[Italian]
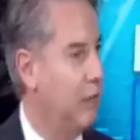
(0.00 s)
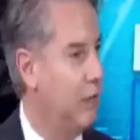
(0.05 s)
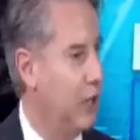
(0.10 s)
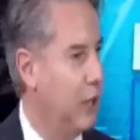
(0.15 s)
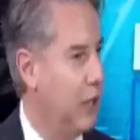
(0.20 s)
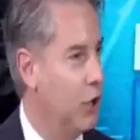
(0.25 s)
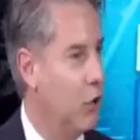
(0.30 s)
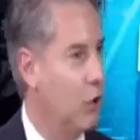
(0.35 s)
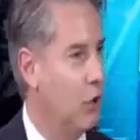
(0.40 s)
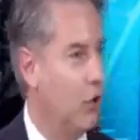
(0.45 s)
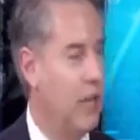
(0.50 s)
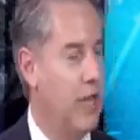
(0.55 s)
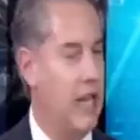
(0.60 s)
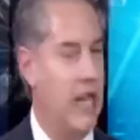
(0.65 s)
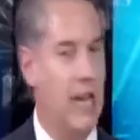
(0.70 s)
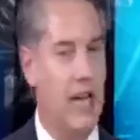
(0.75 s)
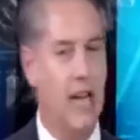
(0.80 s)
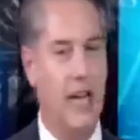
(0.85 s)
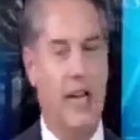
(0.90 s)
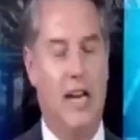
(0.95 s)

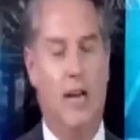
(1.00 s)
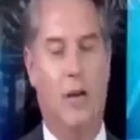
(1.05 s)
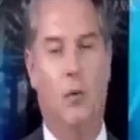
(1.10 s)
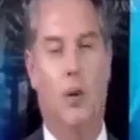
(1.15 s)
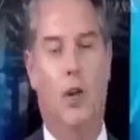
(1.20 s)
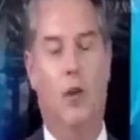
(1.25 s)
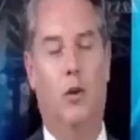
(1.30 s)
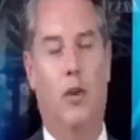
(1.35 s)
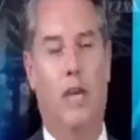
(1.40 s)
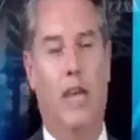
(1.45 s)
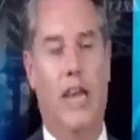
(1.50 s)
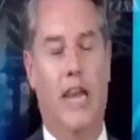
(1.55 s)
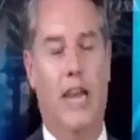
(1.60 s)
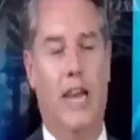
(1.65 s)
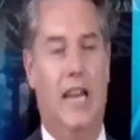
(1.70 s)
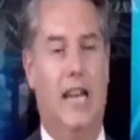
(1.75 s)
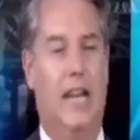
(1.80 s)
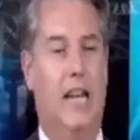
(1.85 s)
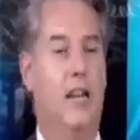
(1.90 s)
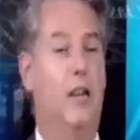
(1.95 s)
inferiore a, a, quello
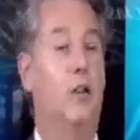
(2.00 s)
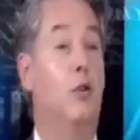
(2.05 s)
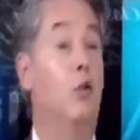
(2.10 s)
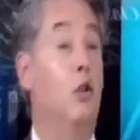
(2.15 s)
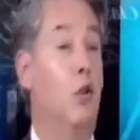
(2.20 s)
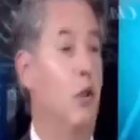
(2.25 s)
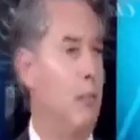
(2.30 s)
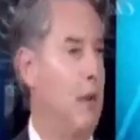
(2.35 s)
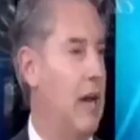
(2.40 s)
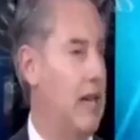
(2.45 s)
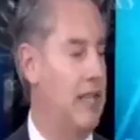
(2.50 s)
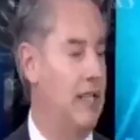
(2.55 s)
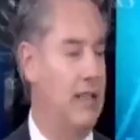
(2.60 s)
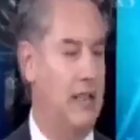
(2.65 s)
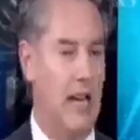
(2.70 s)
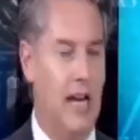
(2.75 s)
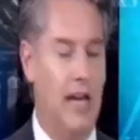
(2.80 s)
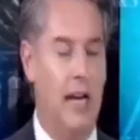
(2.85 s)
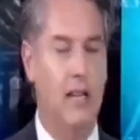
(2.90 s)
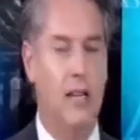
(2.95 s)
che è la
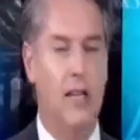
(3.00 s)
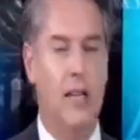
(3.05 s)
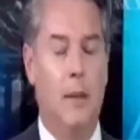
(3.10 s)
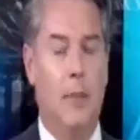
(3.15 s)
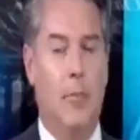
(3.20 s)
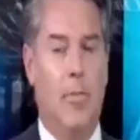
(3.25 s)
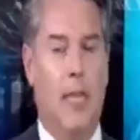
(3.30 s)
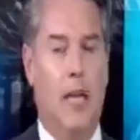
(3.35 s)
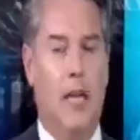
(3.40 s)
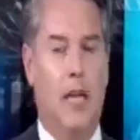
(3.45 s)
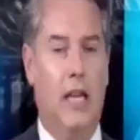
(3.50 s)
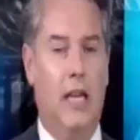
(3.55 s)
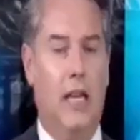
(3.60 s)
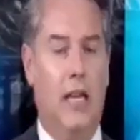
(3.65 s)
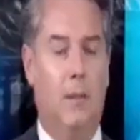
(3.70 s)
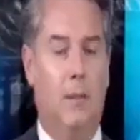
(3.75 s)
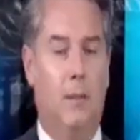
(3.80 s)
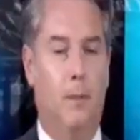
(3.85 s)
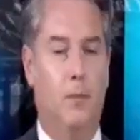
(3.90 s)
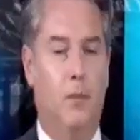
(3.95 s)
normalità.
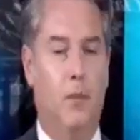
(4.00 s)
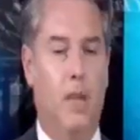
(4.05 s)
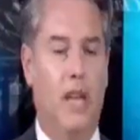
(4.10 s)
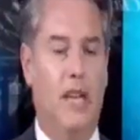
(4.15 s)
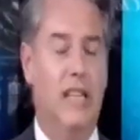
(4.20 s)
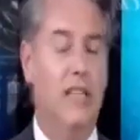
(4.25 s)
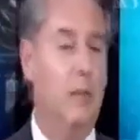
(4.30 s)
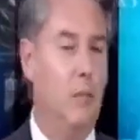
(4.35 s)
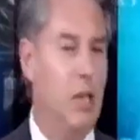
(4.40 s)
Eh, le